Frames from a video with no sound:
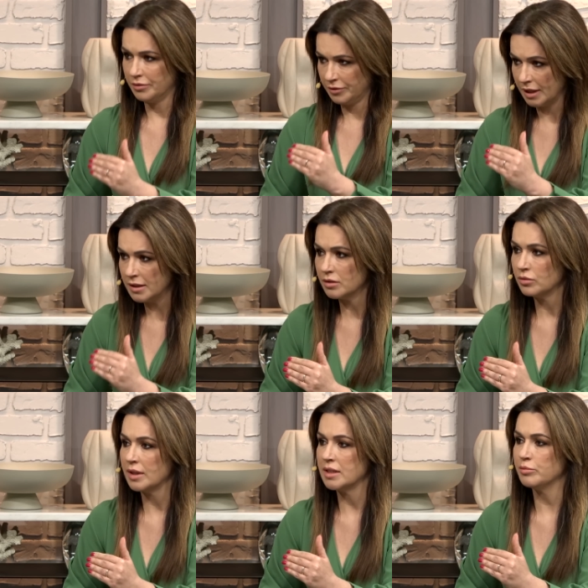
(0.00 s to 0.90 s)
w tej
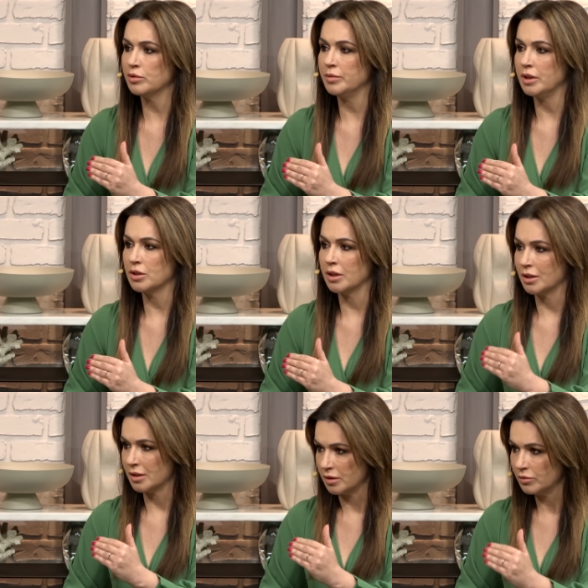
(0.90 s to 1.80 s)
sytuacji
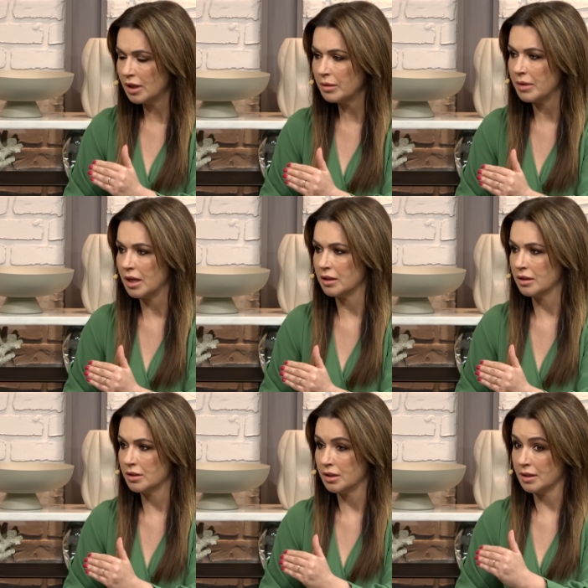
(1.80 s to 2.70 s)
publicznej, gdzie są
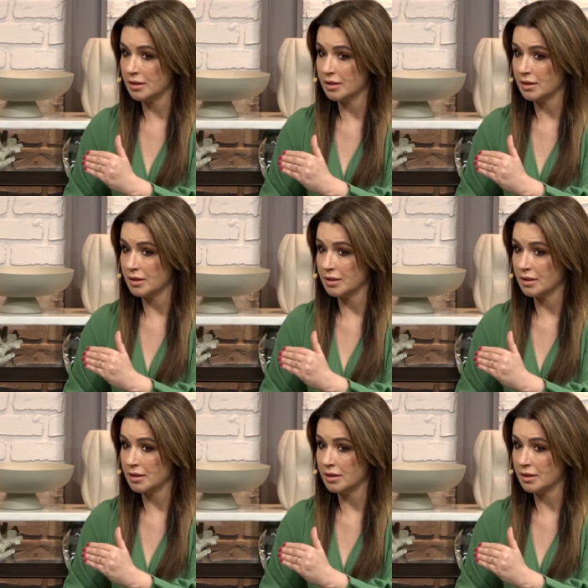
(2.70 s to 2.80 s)
kamery, gdzie